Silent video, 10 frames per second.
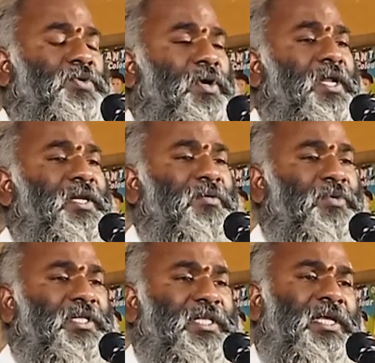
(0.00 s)
சூழலில்
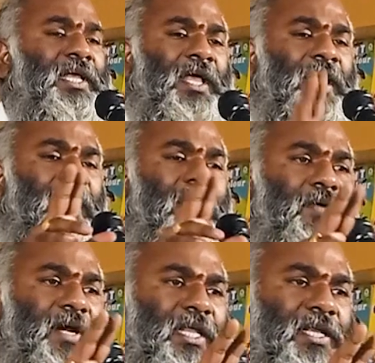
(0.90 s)
இருக்கும் பொழுது
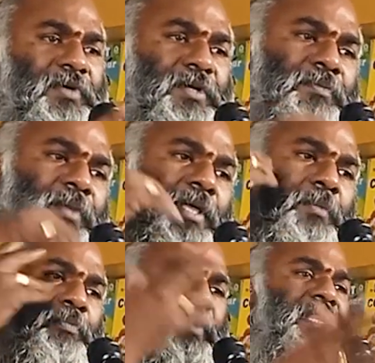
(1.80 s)
அவர்கள் இருவரும்
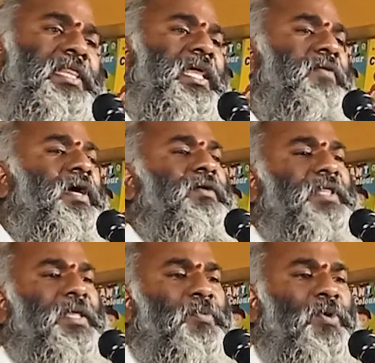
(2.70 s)
பிரிந்தே
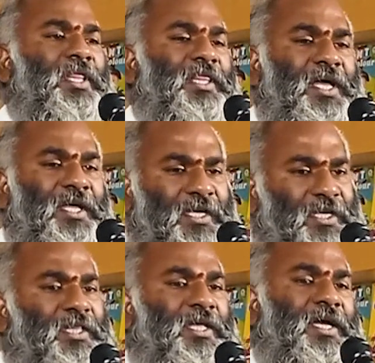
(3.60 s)
வாழ்வதைப் போல தான்
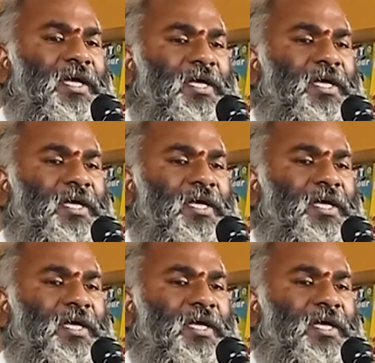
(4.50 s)
இந்த